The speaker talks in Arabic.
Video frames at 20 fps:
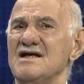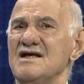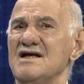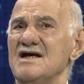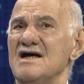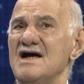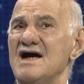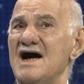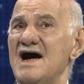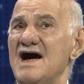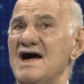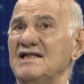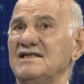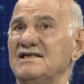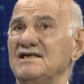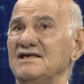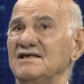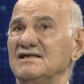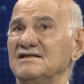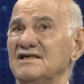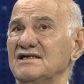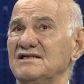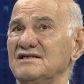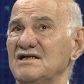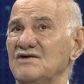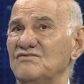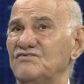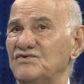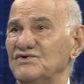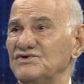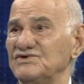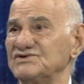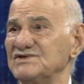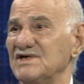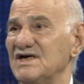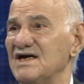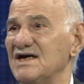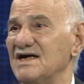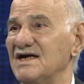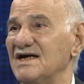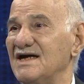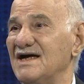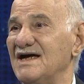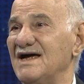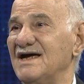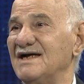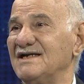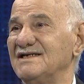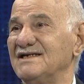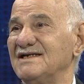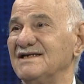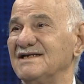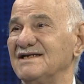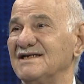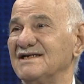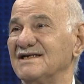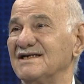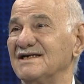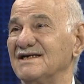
هذه اعطتنا فرصه ان